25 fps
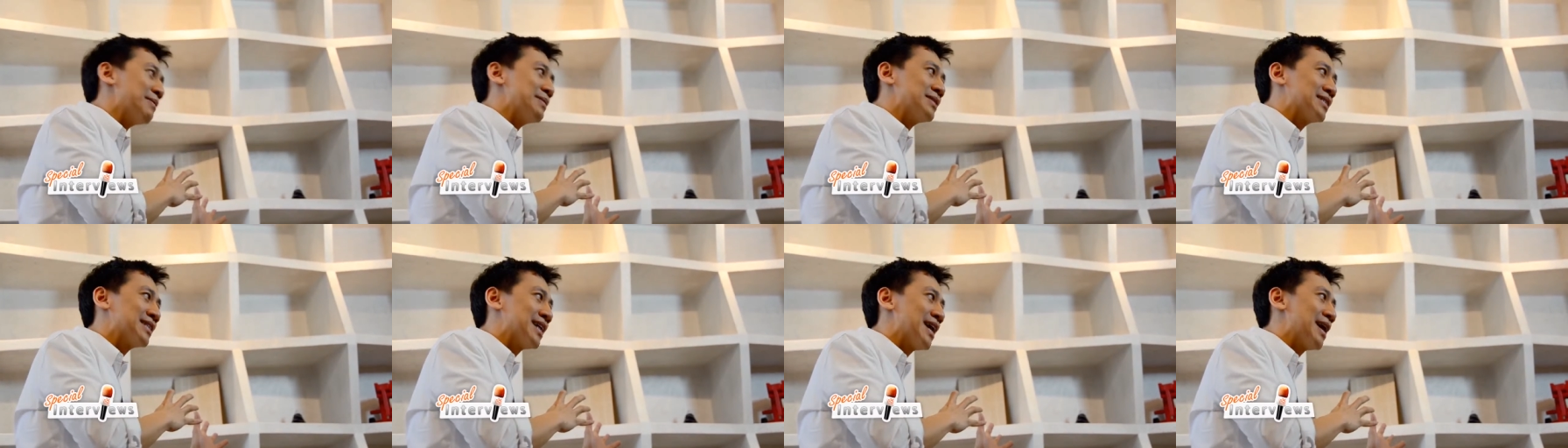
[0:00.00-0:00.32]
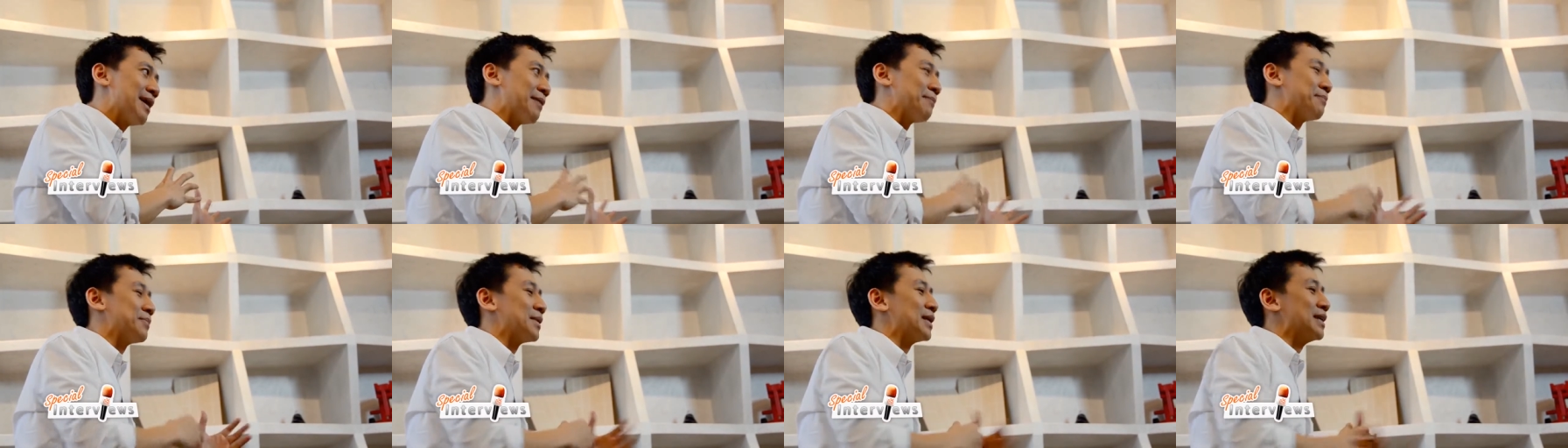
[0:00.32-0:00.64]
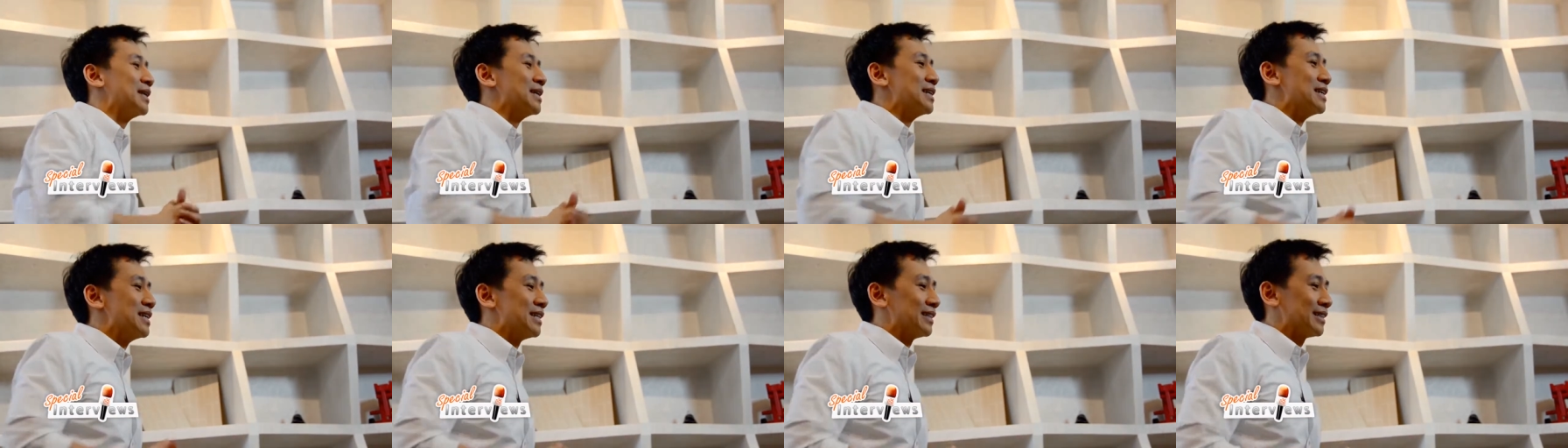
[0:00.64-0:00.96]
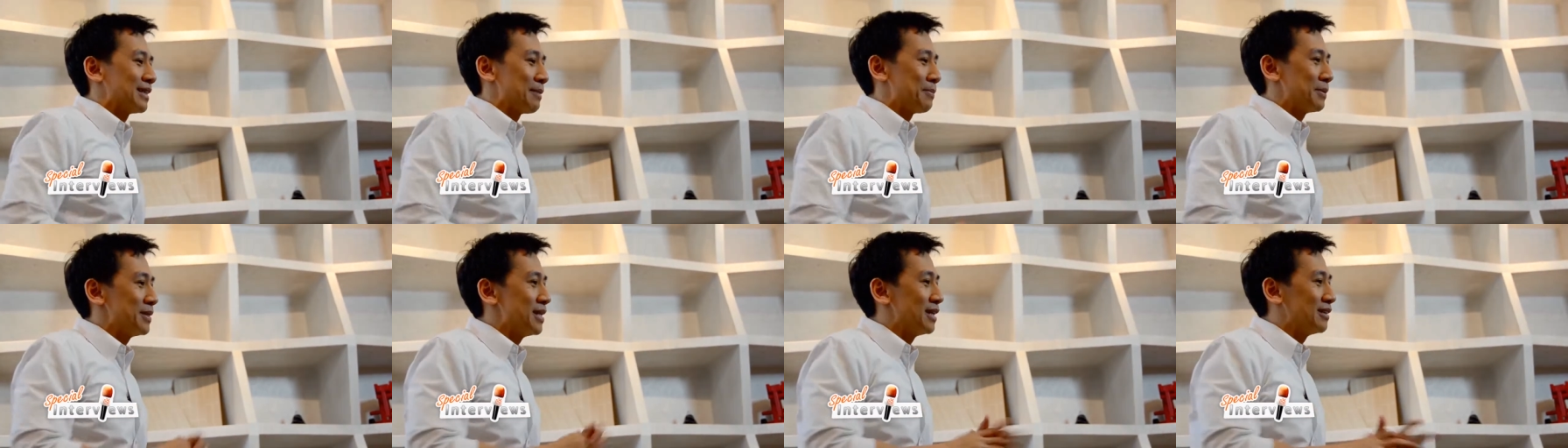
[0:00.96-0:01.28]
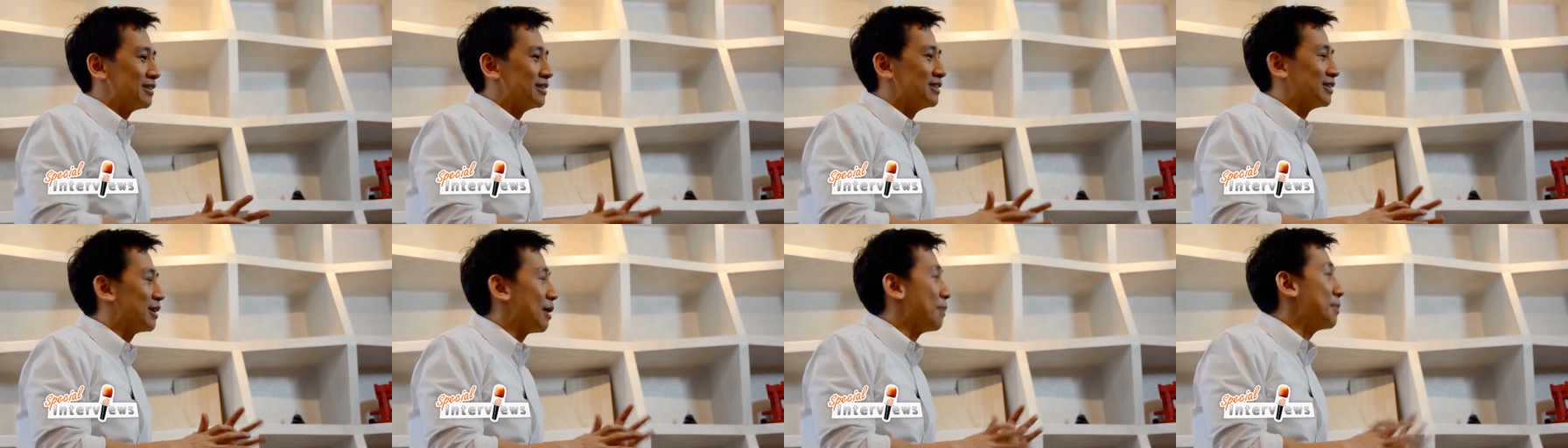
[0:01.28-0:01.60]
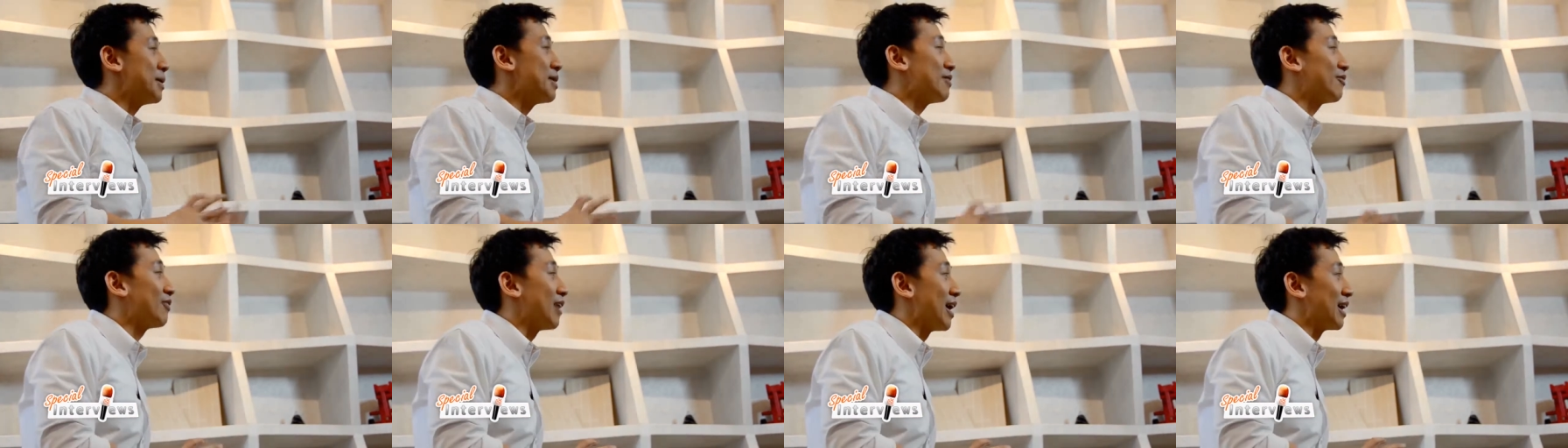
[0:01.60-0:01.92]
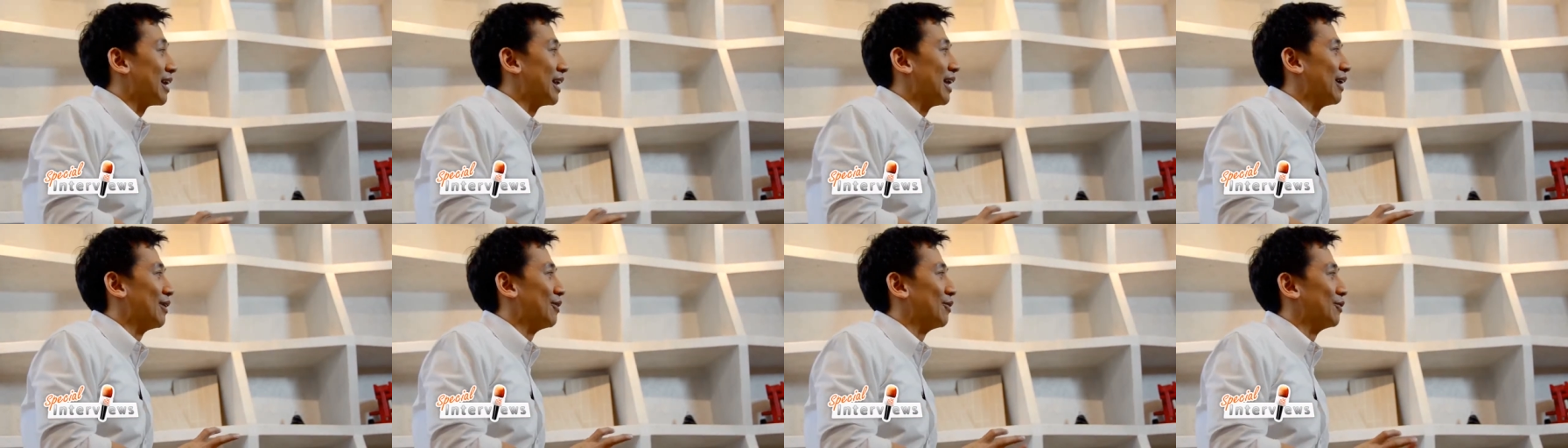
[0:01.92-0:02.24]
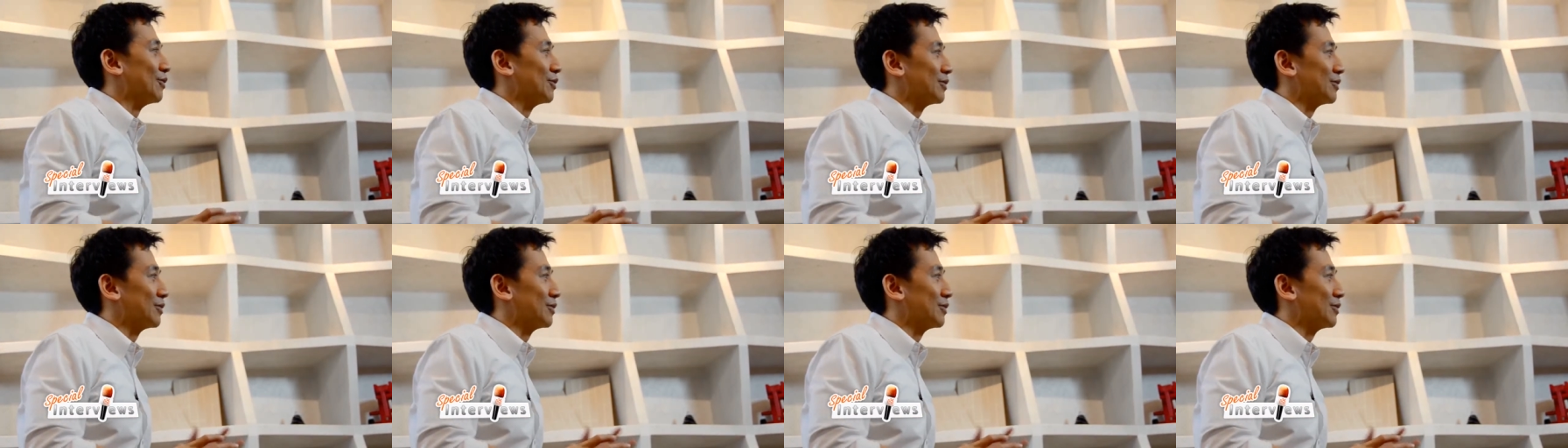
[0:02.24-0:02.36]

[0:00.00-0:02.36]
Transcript: ไม่ทราบ แต่ประเด็นคือเขาไม่ได้ฟังเรา